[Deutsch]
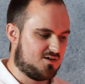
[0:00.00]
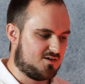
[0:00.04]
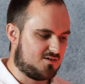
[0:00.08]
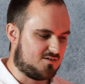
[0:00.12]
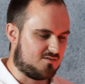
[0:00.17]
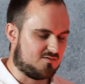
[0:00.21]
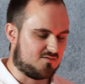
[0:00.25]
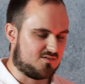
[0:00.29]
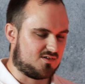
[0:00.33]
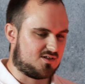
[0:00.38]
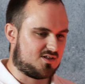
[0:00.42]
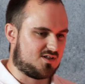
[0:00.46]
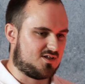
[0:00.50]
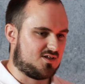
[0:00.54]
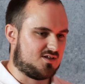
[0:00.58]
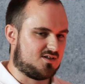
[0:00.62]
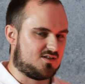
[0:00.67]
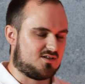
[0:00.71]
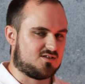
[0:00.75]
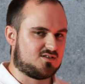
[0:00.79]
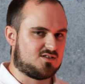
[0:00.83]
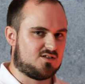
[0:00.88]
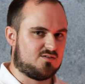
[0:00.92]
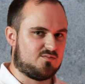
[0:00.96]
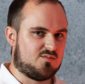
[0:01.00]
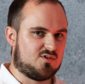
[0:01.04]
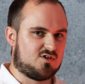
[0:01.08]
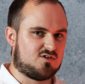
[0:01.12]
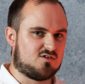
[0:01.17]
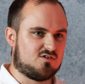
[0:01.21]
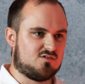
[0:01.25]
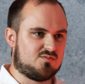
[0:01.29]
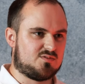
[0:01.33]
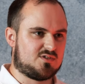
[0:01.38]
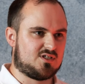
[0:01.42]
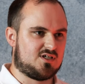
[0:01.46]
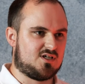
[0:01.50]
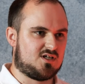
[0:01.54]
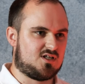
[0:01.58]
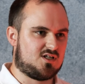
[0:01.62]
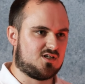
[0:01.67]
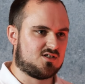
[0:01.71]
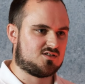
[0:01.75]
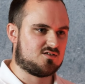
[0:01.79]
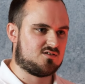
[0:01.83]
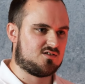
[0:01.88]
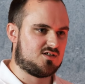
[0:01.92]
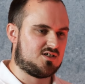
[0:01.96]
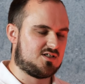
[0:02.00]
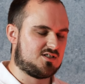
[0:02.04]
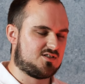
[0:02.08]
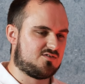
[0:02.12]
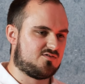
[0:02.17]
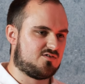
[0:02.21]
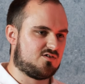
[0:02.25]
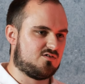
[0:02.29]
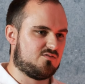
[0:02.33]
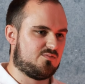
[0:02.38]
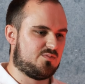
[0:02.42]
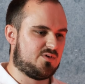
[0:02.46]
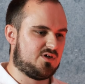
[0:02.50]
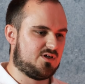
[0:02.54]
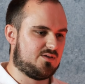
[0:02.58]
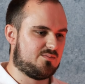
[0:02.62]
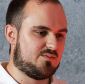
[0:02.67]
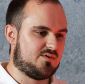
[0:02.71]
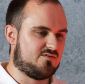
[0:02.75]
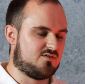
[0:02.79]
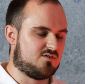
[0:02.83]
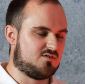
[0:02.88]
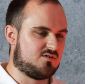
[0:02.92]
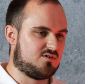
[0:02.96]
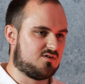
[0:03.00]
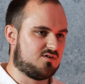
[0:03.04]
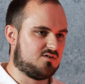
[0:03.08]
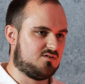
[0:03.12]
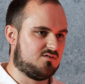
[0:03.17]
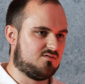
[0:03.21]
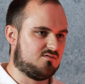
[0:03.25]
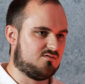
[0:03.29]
Und äh, das hat mich hauptsächlich zur der SVP bewogen.